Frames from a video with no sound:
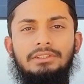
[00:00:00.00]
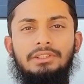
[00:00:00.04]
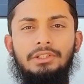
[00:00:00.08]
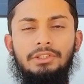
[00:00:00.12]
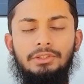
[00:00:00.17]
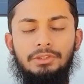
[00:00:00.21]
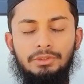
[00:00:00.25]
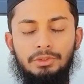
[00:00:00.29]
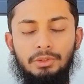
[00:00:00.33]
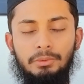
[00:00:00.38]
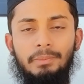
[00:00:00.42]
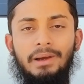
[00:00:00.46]

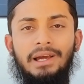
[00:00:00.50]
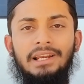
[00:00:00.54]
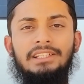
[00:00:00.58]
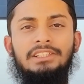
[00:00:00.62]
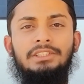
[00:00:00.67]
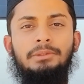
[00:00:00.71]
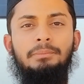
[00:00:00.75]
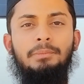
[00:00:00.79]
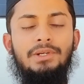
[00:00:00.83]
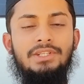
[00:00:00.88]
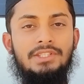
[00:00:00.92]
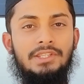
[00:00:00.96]
যেহেতু
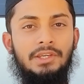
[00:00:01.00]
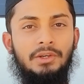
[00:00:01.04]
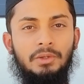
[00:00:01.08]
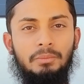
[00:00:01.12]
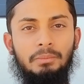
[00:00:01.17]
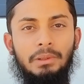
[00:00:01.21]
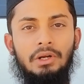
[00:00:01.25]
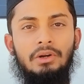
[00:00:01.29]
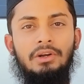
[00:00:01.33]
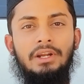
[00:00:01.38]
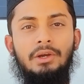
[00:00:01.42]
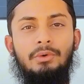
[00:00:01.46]
বাংলাদেশের পরিস্থিতি
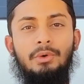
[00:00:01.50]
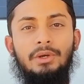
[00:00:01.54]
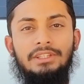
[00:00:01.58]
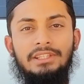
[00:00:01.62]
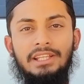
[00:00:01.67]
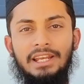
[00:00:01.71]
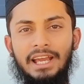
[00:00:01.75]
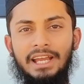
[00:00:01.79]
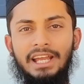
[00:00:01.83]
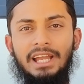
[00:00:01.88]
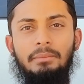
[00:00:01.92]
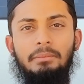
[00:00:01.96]
এখন ভালো না
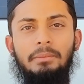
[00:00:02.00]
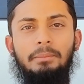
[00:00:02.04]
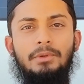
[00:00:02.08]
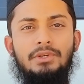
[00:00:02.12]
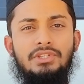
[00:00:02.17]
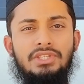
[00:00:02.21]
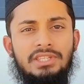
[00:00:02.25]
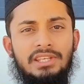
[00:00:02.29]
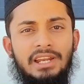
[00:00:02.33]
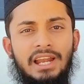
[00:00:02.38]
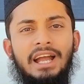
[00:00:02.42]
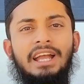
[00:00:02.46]
কয়েকদিন আগে আমি
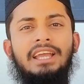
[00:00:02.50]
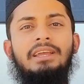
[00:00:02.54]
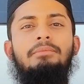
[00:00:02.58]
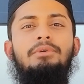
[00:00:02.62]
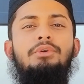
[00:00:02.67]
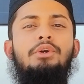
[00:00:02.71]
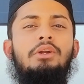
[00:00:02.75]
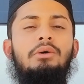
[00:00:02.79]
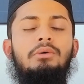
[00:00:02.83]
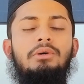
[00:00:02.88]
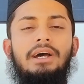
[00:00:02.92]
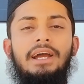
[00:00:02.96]
পরিস্থিতির আগে
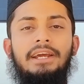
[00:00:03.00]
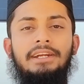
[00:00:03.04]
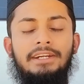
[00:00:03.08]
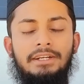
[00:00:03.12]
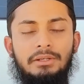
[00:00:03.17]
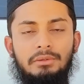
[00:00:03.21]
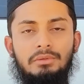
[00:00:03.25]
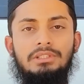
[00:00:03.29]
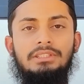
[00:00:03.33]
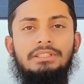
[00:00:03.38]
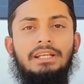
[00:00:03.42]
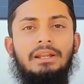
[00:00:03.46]
ভিডিওটা
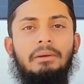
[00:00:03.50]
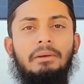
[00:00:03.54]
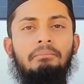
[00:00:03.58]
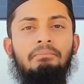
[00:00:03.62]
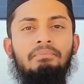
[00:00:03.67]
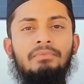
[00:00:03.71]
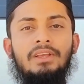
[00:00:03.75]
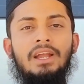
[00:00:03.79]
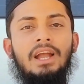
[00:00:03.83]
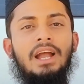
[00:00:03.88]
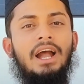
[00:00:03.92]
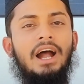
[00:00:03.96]
আইডিটা বলছিলাম
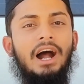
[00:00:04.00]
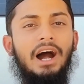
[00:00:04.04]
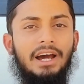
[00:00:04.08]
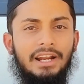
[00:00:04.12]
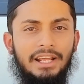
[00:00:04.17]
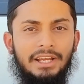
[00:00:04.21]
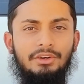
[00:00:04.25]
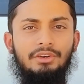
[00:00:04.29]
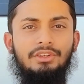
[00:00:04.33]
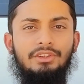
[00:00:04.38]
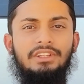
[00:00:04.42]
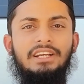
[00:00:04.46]
আর
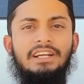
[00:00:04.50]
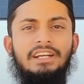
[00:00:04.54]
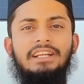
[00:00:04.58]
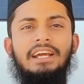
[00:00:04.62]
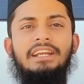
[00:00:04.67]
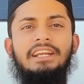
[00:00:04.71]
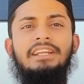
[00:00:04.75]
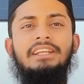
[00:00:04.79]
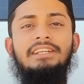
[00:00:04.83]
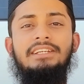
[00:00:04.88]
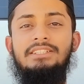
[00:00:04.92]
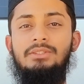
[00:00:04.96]
এখন দেখেন
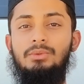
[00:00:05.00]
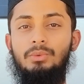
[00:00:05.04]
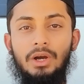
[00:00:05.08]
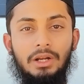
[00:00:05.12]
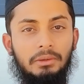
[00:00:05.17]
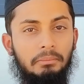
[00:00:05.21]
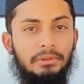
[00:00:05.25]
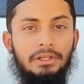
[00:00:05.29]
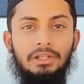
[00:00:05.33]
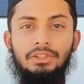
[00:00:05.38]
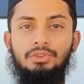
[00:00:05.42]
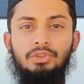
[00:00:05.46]
আইডি রিচ
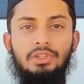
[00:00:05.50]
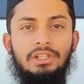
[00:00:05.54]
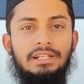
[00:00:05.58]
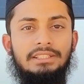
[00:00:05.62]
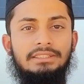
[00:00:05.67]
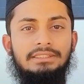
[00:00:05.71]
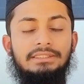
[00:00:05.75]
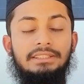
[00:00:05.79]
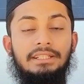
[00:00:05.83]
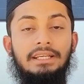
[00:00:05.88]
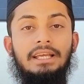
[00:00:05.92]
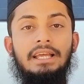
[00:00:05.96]
ওয়ান মিলিয়ন চলে
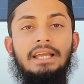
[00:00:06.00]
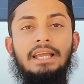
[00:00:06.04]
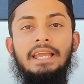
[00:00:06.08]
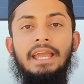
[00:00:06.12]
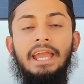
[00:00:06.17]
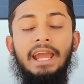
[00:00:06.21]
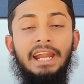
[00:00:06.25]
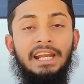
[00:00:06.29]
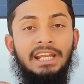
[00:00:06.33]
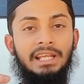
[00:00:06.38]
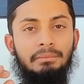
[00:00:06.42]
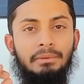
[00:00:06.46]
আসছে
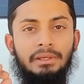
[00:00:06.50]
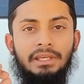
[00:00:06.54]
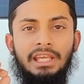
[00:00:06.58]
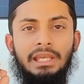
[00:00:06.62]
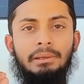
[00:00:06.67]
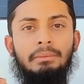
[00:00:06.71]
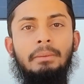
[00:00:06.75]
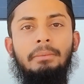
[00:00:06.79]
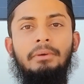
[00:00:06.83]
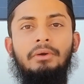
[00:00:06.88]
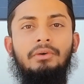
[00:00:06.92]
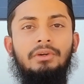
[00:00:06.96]
এটা আমি
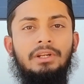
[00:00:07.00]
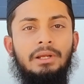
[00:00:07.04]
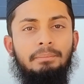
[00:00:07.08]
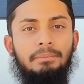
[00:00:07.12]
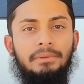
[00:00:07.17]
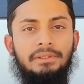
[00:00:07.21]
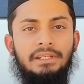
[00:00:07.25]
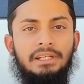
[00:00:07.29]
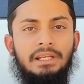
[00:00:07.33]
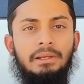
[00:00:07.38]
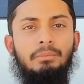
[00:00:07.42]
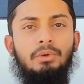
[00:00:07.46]
কীভাবে করি
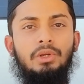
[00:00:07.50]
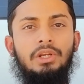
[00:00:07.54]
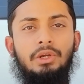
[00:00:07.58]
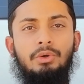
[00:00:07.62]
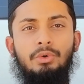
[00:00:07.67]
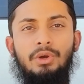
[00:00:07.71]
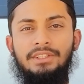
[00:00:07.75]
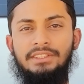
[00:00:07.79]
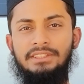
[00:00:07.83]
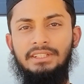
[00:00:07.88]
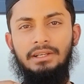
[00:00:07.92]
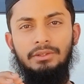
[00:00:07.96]
আপনাদেরকে বলি
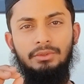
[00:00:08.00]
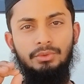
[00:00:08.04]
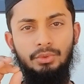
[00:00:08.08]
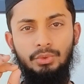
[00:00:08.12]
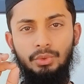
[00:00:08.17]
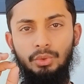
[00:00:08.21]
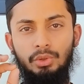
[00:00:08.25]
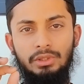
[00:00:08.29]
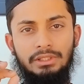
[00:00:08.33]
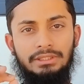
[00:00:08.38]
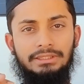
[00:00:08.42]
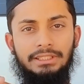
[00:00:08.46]
কয়েকটা
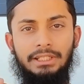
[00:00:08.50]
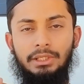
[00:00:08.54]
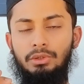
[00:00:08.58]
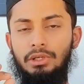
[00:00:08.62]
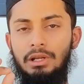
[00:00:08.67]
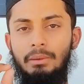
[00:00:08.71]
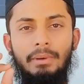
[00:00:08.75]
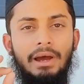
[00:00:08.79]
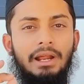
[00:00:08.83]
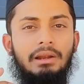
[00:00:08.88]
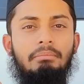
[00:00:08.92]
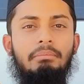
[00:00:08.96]
রুলস
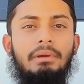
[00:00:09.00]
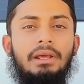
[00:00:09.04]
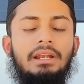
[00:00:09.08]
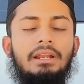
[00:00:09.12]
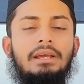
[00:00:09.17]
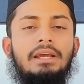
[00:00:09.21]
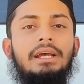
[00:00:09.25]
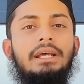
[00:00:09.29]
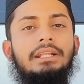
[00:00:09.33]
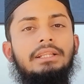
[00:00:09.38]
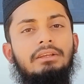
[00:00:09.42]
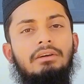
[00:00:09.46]
এগুলো মানবেন
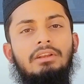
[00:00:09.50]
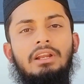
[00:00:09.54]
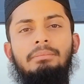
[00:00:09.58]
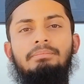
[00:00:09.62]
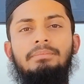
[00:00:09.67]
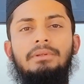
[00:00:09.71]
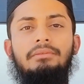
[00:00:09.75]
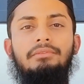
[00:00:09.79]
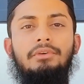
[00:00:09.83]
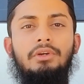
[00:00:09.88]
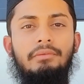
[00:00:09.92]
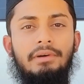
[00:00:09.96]
তাহলে
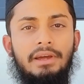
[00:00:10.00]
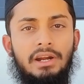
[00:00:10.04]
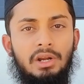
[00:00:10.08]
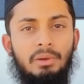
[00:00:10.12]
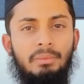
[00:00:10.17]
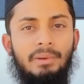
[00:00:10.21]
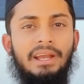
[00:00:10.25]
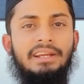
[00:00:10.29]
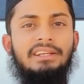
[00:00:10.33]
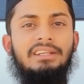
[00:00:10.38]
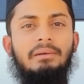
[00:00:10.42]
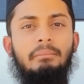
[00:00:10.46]
আপনার ভিডিও ভাইরাল
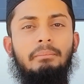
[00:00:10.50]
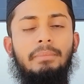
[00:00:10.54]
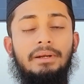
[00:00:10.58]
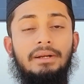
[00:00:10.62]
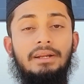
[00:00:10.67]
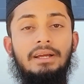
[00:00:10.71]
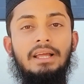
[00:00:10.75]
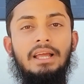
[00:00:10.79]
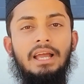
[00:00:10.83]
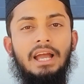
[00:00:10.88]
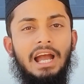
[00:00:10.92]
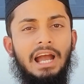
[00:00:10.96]
হবে এক নম্বর
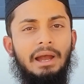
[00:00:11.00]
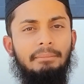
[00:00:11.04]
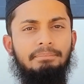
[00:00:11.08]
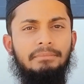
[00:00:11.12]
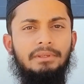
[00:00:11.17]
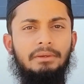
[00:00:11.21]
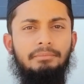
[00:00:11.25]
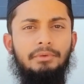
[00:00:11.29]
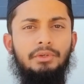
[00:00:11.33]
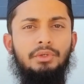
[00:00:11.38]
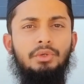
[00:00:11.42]
আপনার